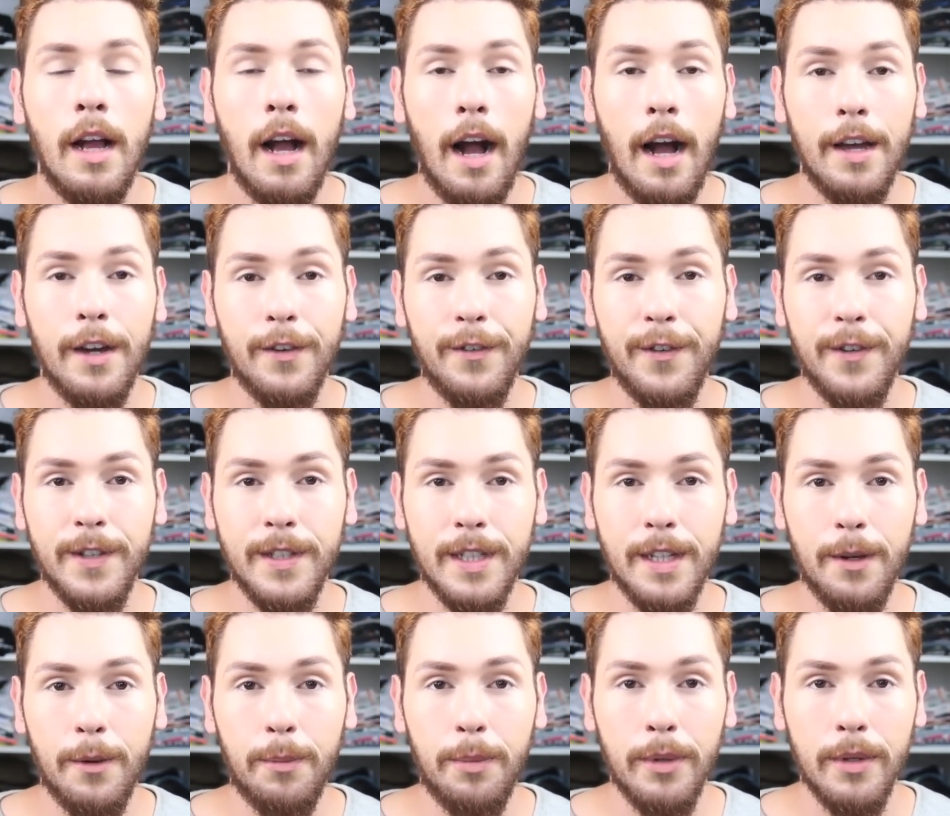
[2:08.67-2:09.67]
Aí eu fui,
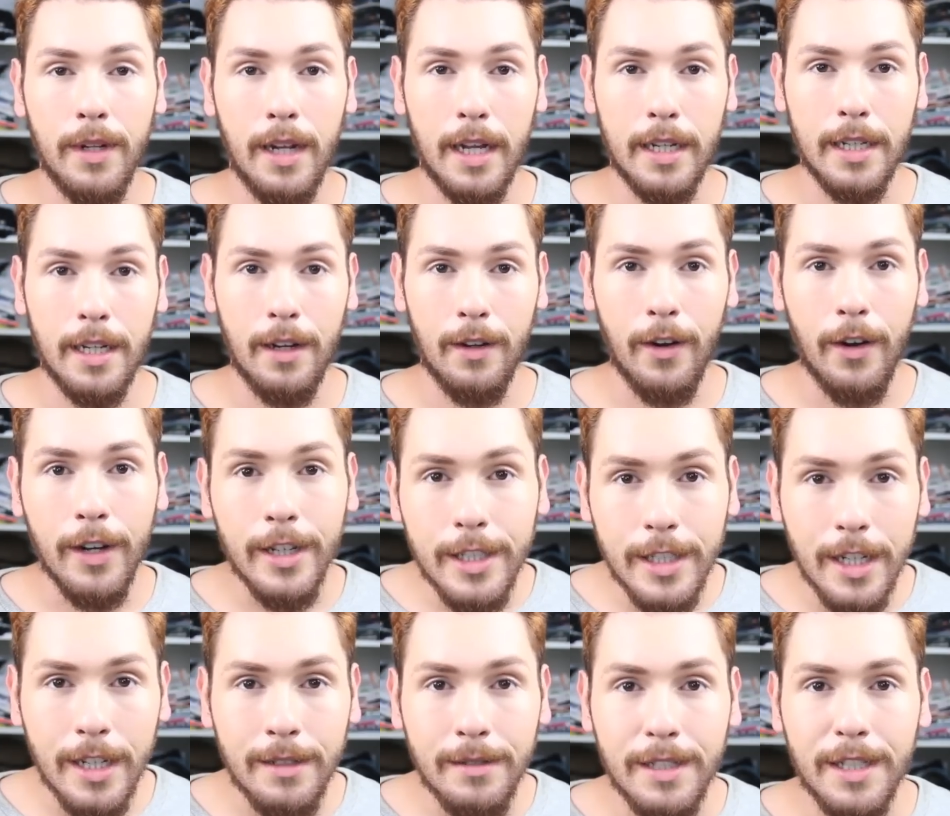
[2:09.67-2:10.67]
dei um pulo lá na
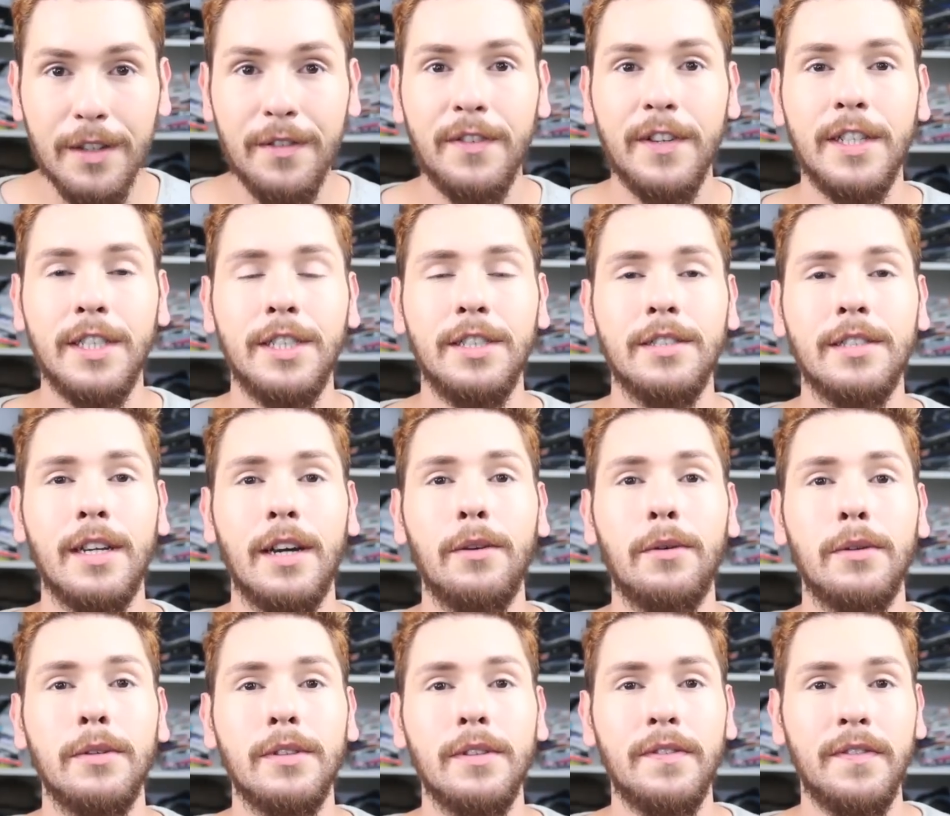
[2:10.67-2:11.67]
loja e o feitiço caiu
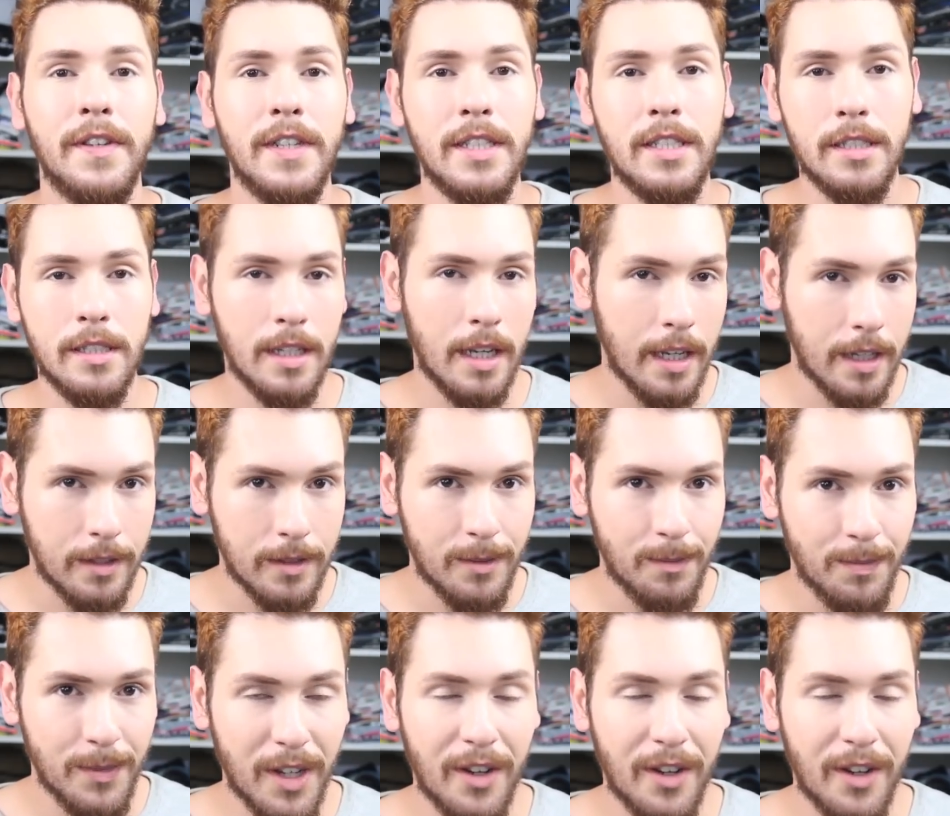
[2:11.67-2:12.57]
contra o feiticeiro.